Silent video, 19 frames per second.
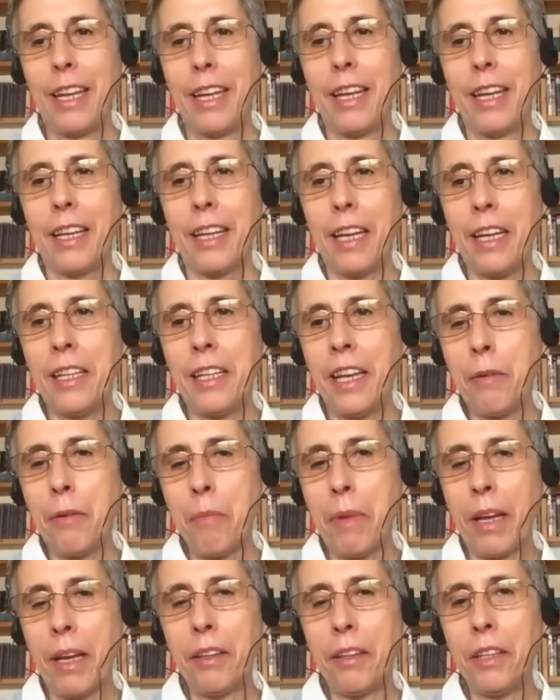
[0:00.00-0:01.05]
que ella iba
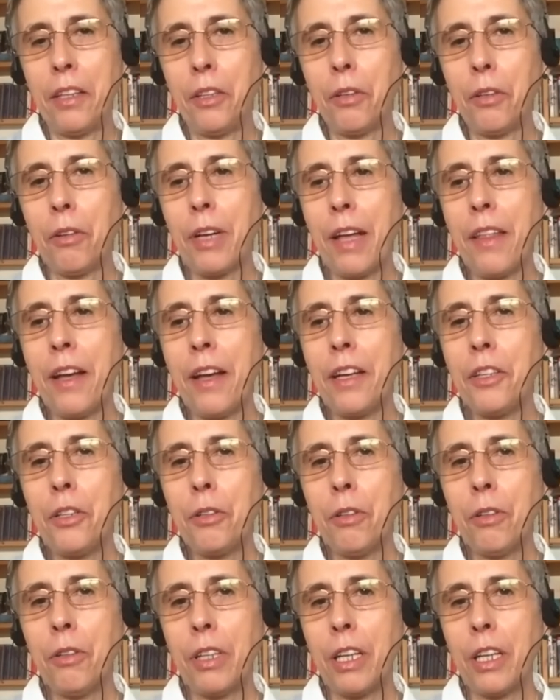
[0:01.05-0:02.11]
envejeciendo cada
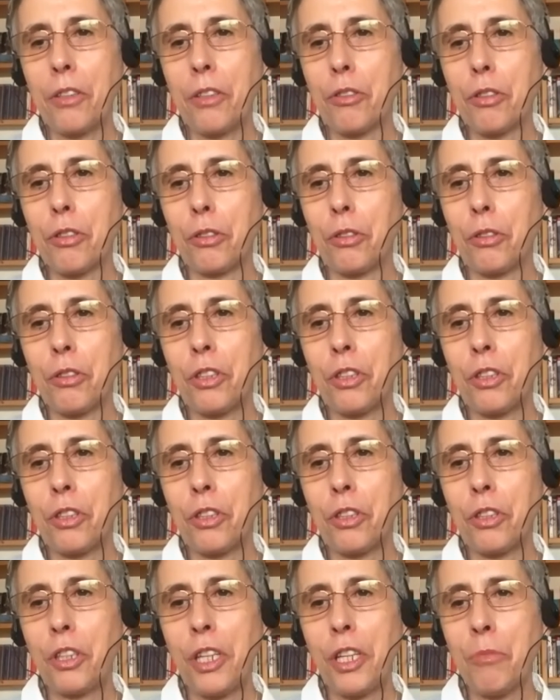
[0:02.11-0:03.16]
año y que nosotros
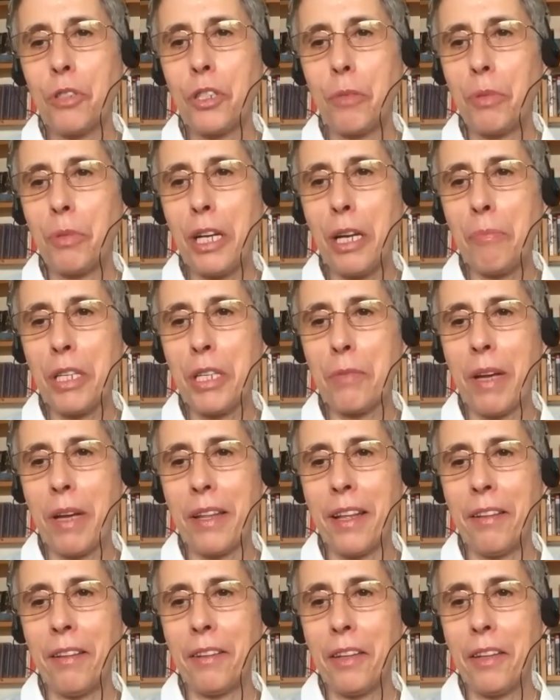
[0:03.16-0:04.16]
teníamos siempre la misma edad.